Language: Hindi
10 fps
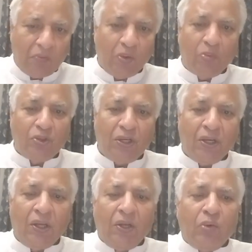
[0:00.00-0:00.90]
वो मुझे
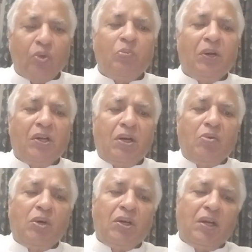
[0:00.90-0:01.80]
कुछ भटका
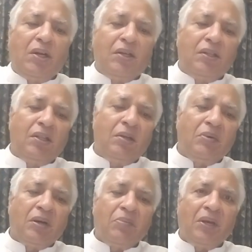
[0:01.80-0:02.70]
हुआ ख्याल करते थे
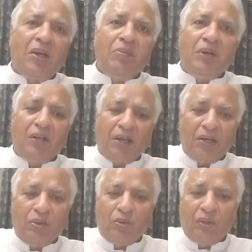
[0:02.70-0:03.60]
मगर मैंने भी
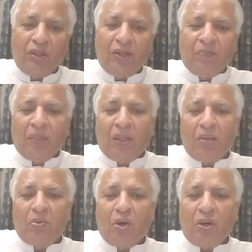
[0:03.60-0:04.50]
ठानी हुई थी
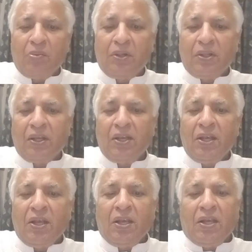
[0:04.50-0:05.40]
कि मौका मिलते ही
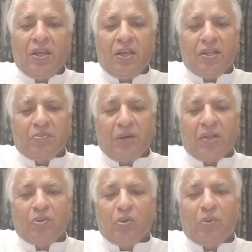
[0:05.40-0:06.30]
इस
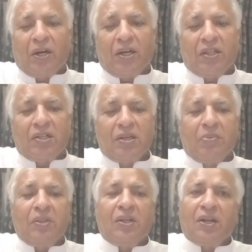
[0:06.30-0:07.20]
बात को बाकायदा
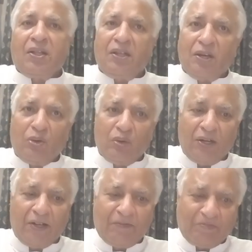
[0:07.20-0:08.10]
साबित करके
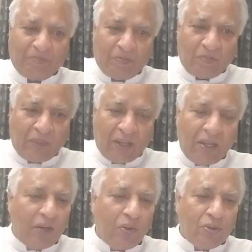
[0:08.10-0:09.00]
दिखाऊंगा
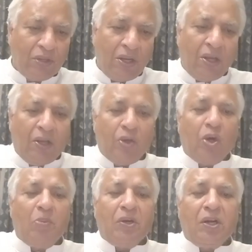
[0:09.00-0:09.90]
एक रोज़
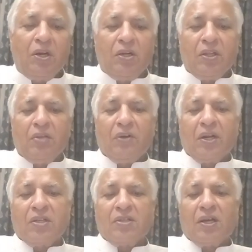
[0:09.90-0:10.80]
गवर्नमेंट कॉलेज की
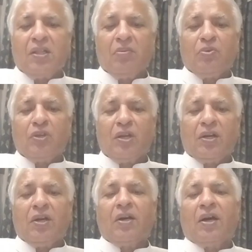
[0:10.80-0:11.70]
दीवार के साथ ही मुझे एक
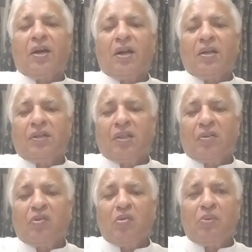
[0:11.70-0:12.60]
लकड़हारा
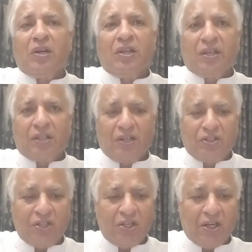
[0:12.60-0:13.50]
चतरवा मिल गया
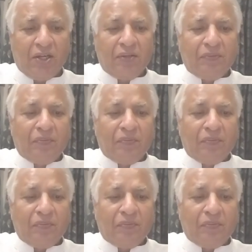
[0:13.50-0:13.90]
था जी हाँ